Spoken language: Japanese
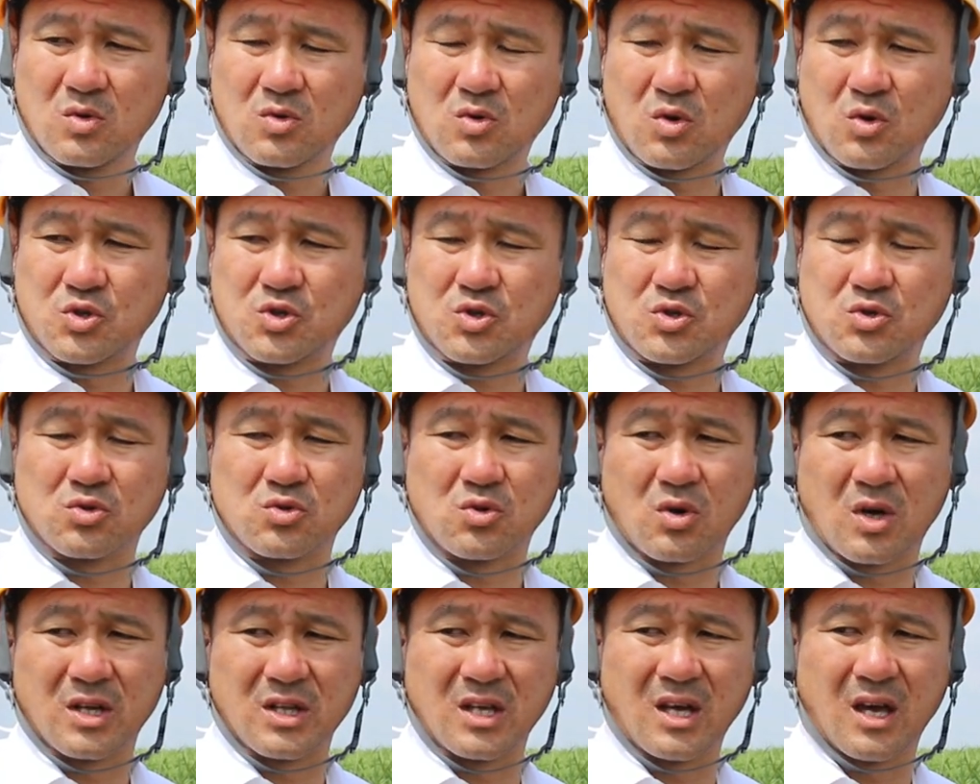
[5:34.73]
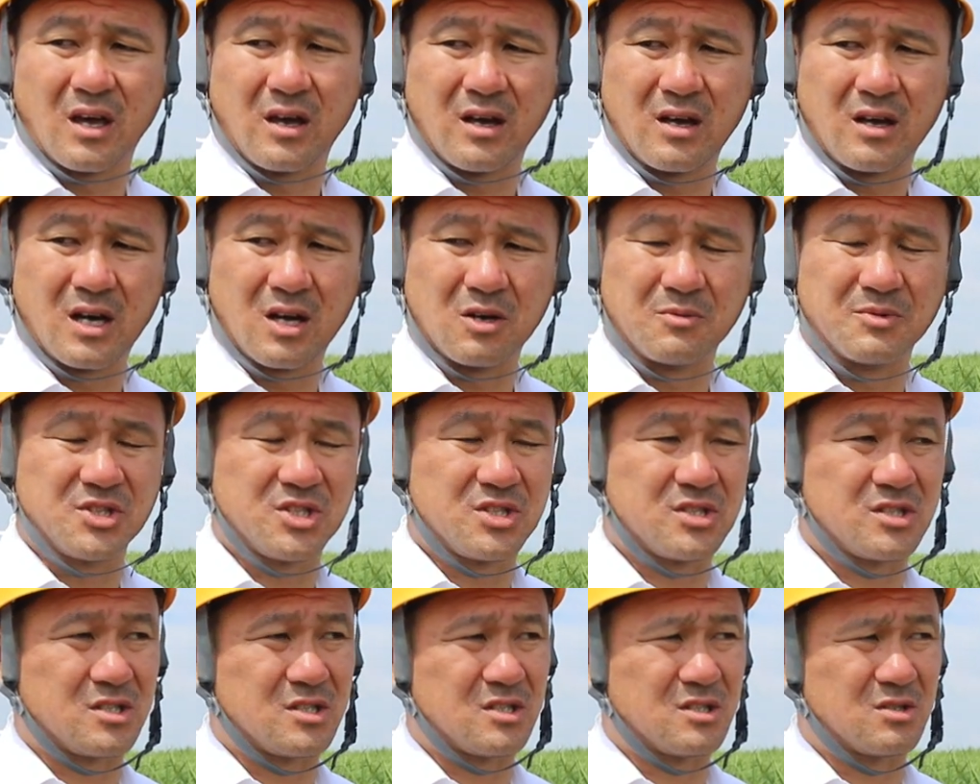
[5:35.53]
トシ君とかねあの
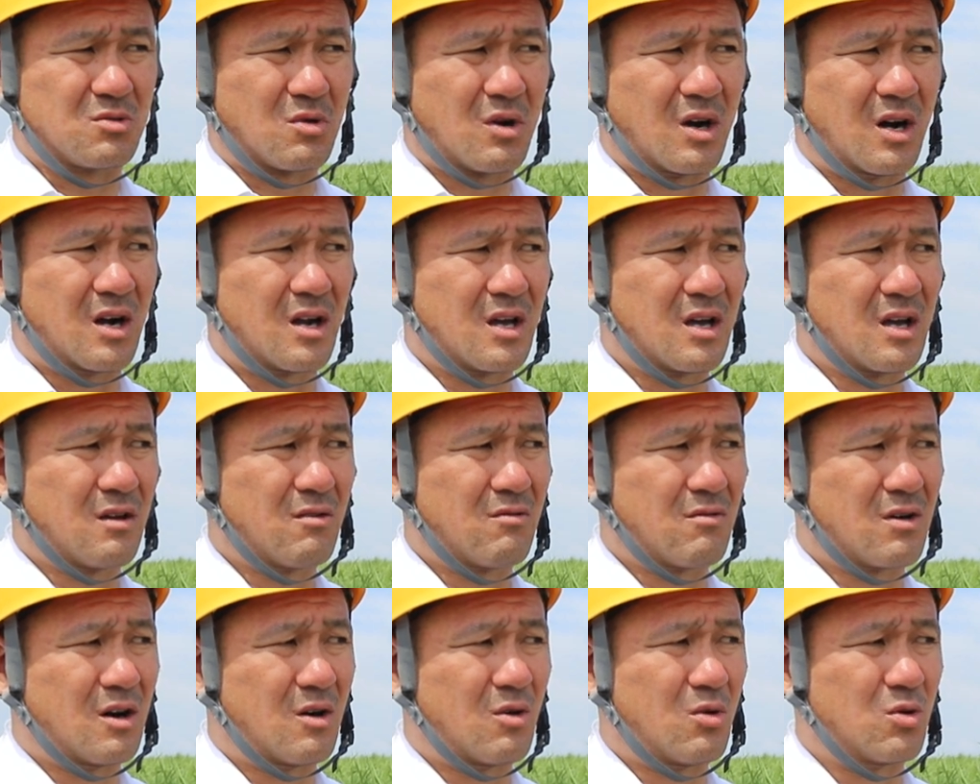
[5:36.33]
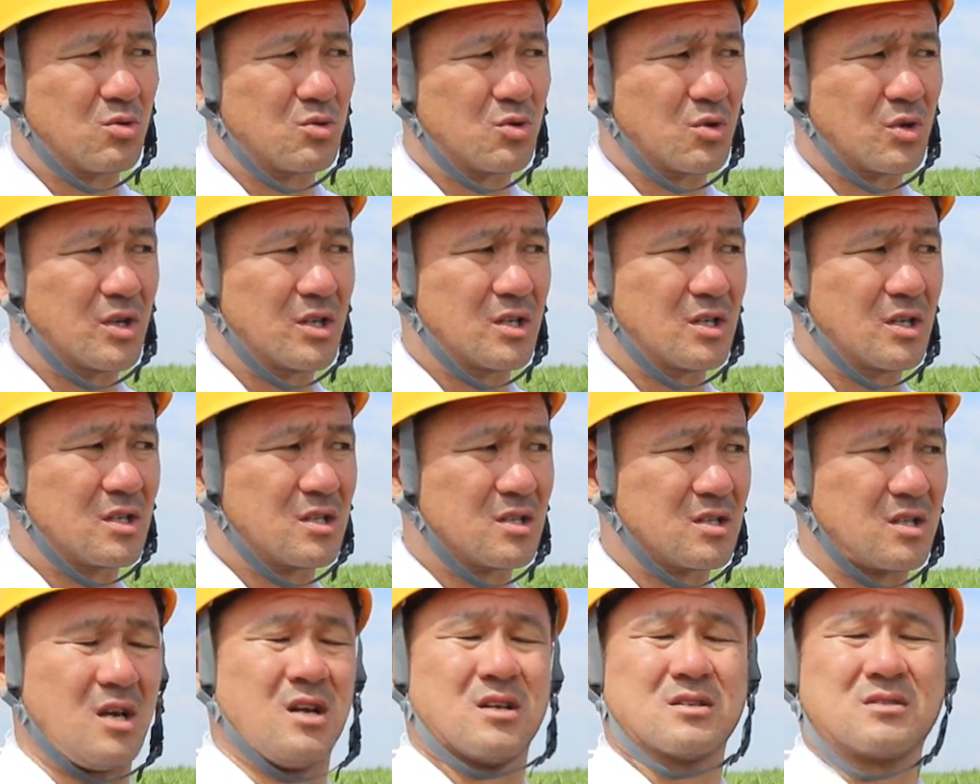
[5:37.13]
ミッチーとかあらへんがおる時に
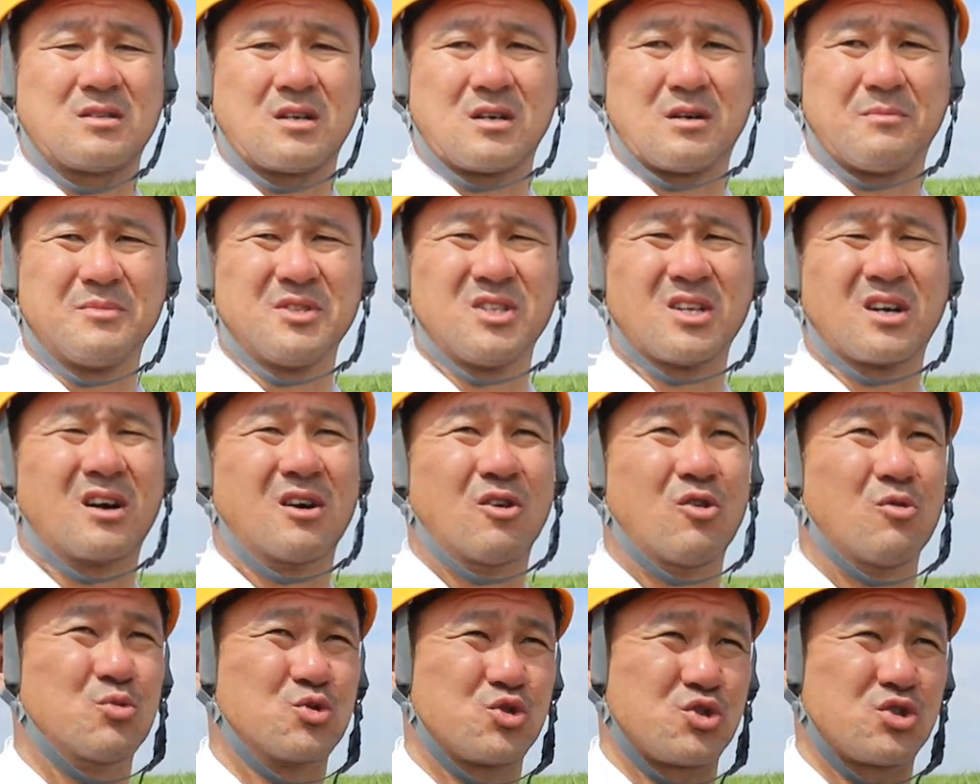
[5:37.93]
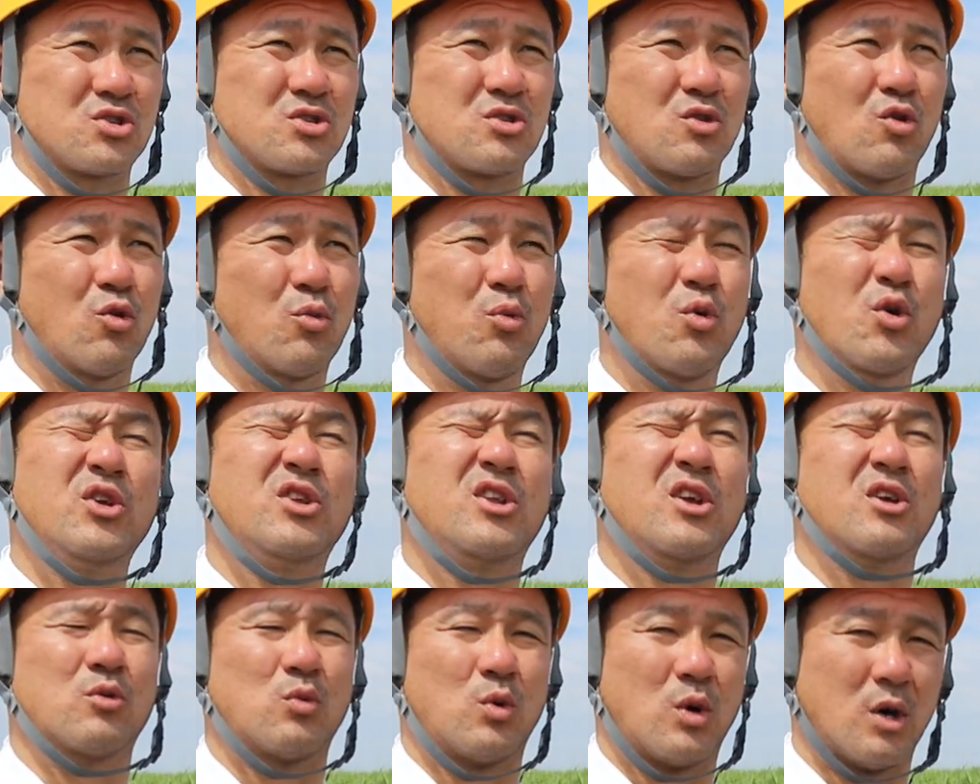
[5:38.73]
来たやつだみんな顔も覚
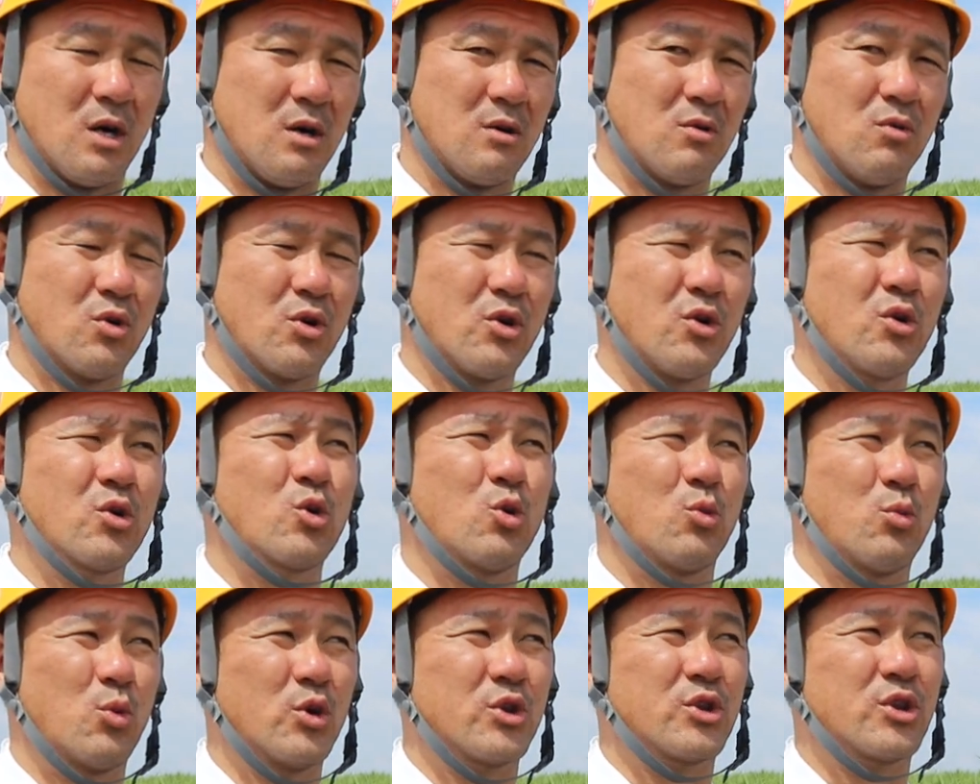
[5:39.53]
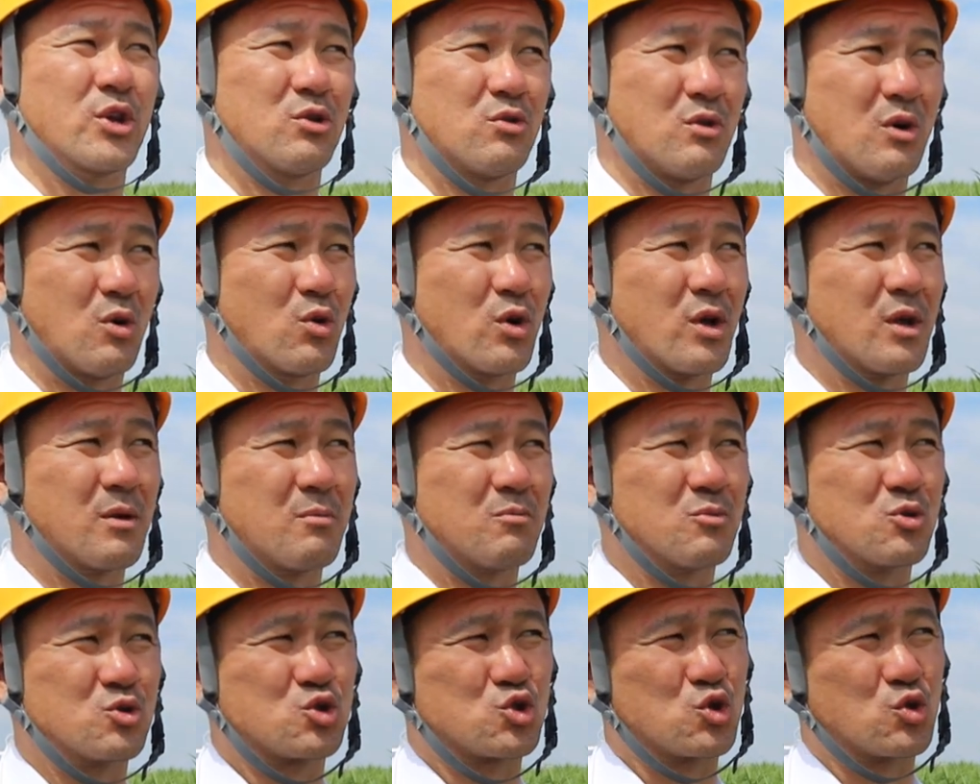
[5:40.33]
えてるわ俺より覚えてるわ俺
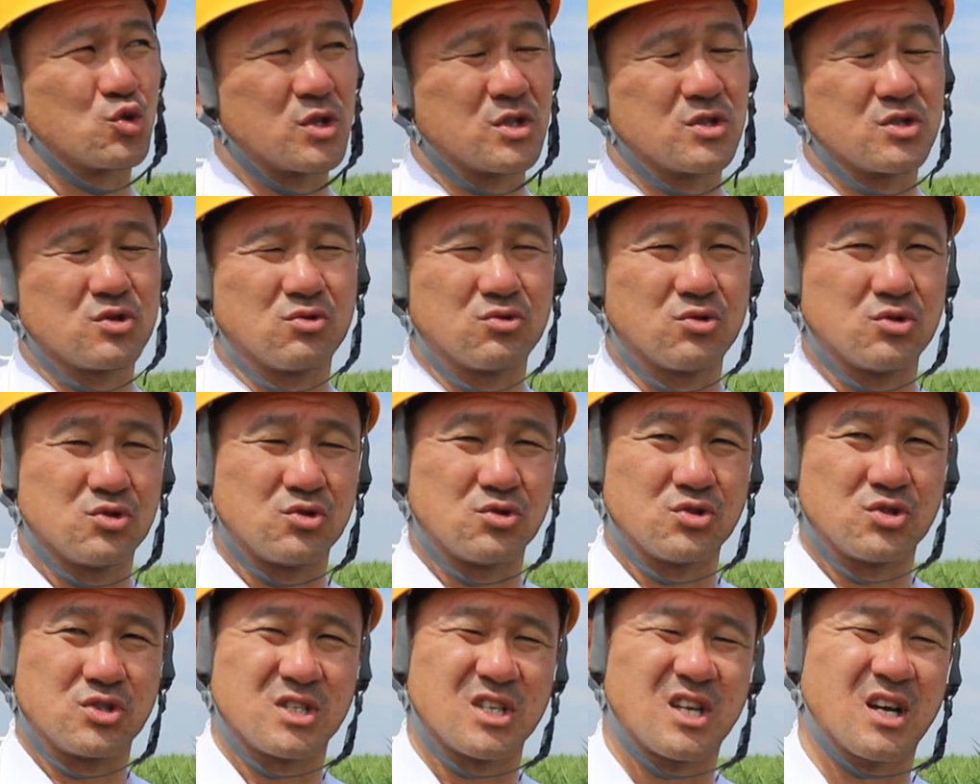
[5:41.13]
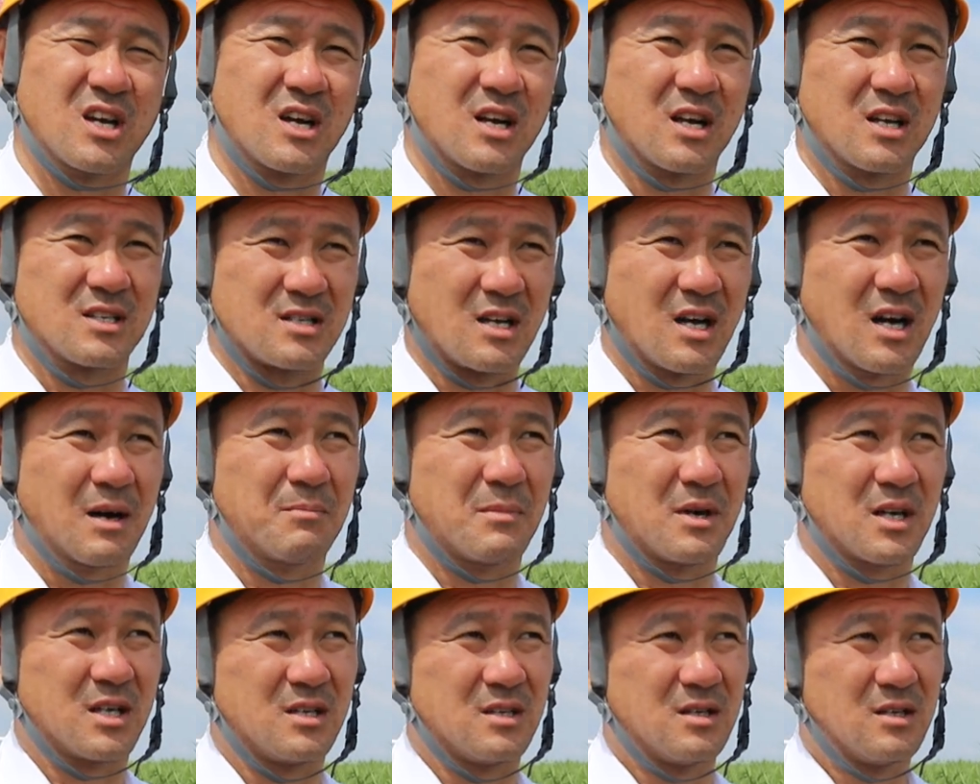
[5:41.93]
も直接仕事一緒にしないからさあ
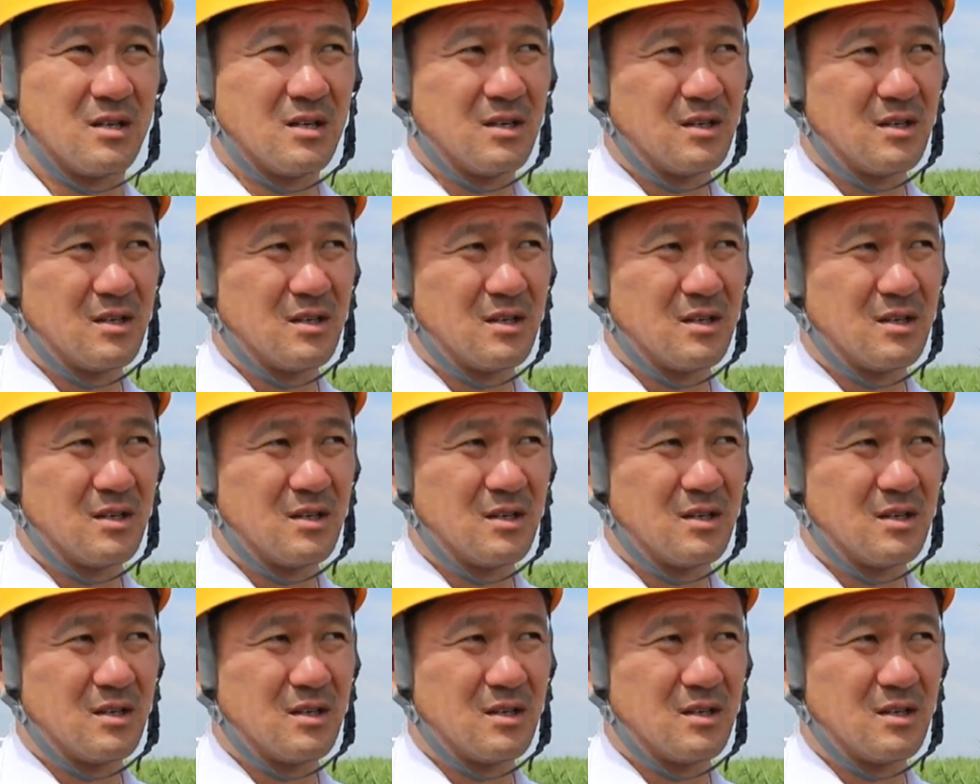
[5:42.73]
んまり